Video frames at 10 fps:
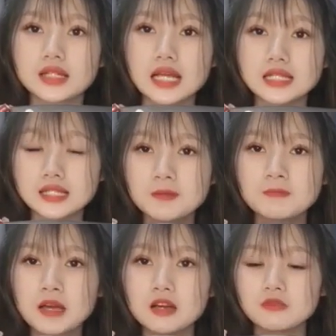thẻ
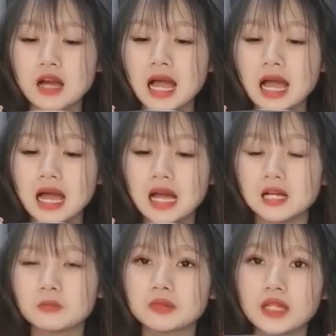sim
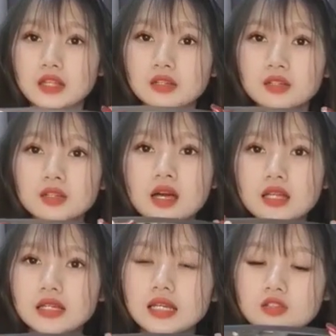và thẻ nhớ
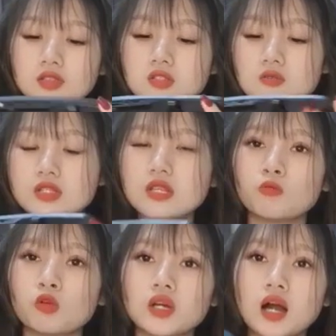thì nó sử dụng
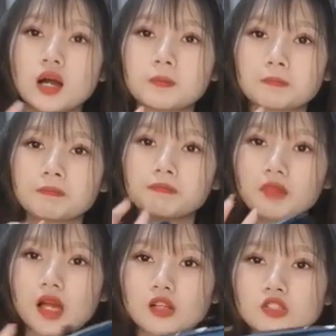sim 4G uh,
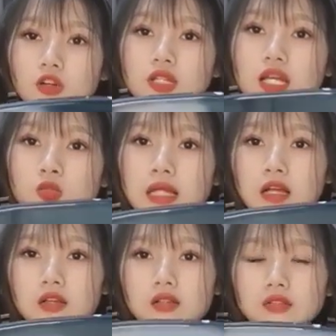ờ, có thể chúng
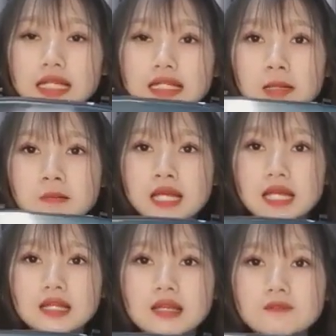ta sẽ giám
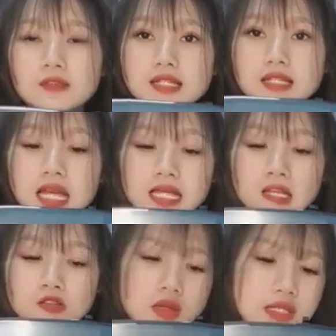sát định vị xe
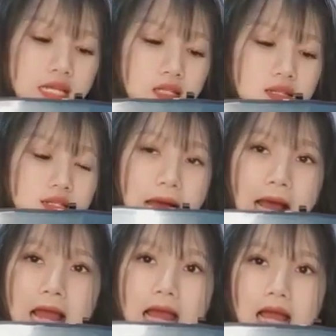theo dõi xe từ
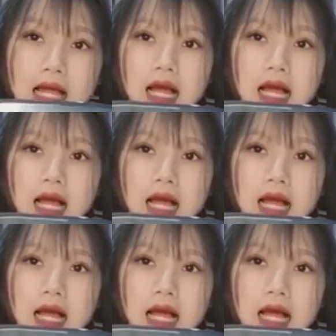xa